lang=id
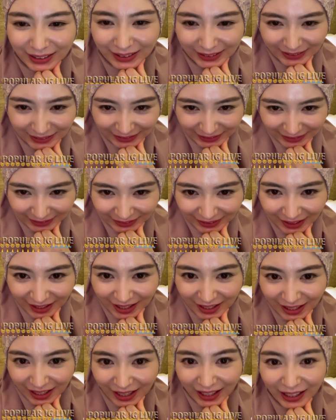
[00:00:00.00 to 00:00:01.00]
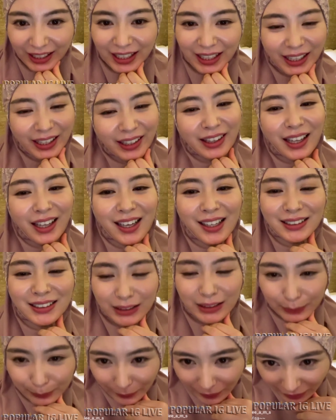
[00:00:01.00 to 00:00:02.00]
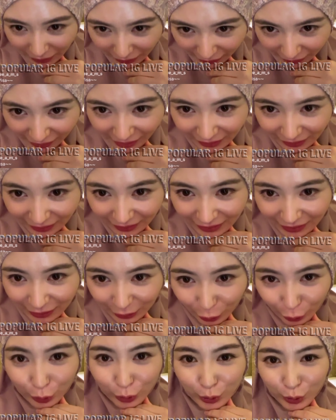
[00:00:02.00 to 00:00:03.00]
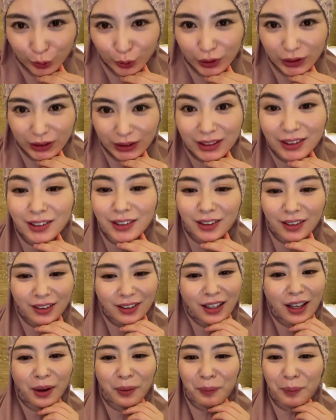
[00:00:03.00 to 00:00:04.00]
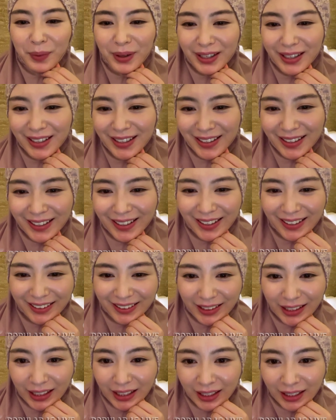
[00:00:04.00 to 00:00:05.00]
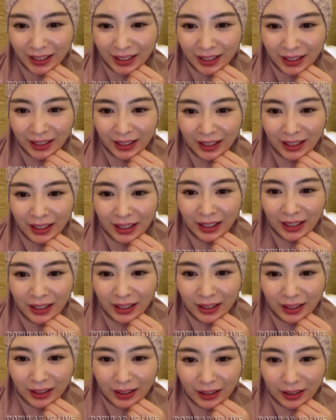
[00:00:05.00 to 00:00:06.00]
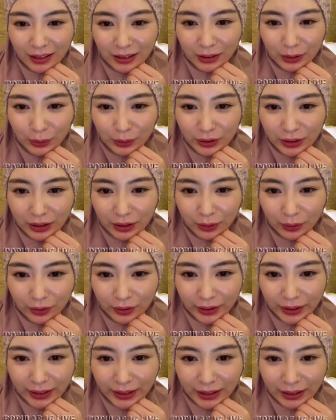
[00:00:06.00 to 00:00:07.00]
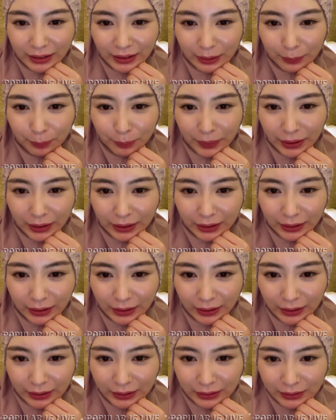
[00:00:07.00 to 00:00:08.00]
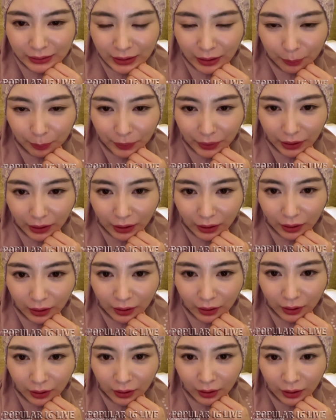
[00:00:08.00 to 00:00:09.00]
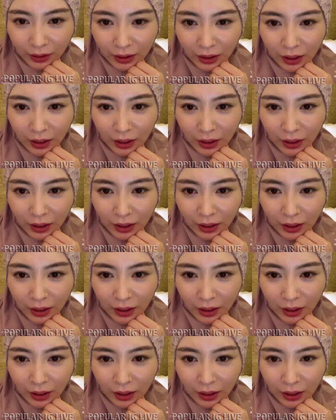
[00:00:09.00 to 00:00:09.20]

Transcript: jaga kesehatan Kak Ayana semangat terus insya Allah amin kalau di Korea dipanggil siapa